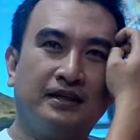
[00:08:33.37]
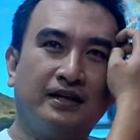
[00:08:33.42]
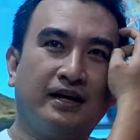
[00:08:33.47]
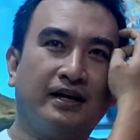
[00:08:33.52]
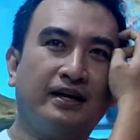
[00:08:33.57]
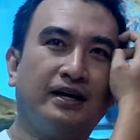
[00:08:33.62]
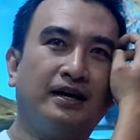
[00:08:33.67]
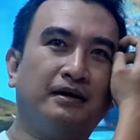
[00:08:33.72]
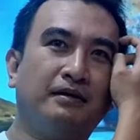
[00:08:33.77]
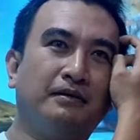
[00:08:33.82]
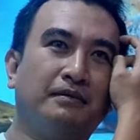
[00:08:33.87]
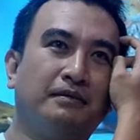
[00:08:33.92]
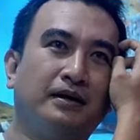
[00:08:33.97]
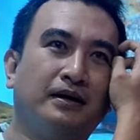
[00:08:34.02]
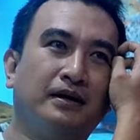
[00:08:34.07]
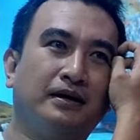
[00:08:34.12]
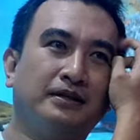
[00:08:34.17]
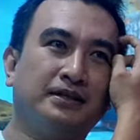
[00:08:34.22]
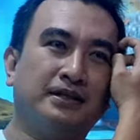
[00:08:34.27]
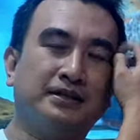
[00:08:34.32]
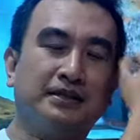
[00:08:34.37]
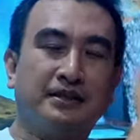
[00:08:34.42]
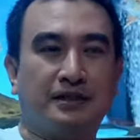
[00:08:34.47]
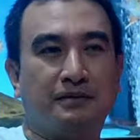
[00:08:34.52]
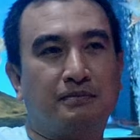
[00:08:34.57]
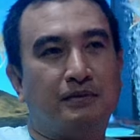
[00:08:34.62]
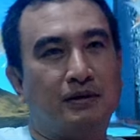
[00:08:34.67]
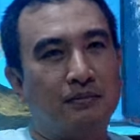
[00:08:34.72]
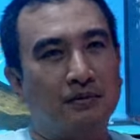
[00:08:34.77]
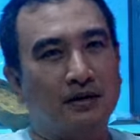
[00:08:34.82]
kaya uh,
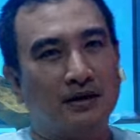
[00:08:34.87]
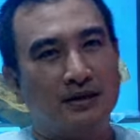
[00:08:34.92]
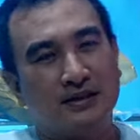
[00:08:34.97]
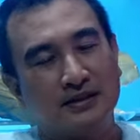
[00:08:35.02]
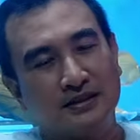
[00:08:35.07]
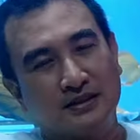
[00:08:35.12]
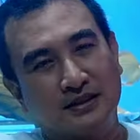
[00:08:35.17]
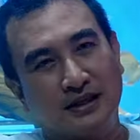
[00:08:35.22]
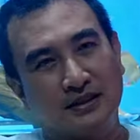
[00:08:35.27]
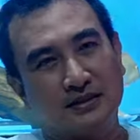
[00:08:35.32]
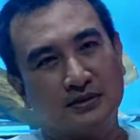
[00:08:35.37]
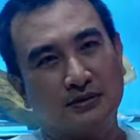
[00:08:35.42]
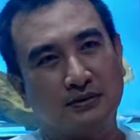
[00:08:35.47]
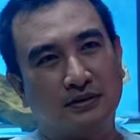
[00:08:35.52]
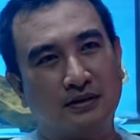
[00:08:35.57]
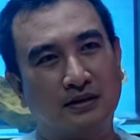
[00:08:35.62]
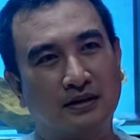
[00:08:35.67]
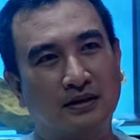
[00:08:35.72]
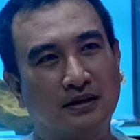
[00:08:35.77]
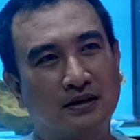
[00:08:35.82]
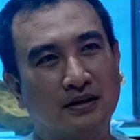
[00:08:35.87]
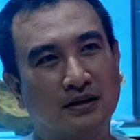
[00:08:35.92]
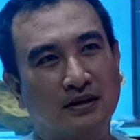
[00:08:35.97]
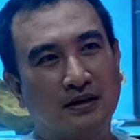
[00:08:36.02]
sensitive ang mga discus or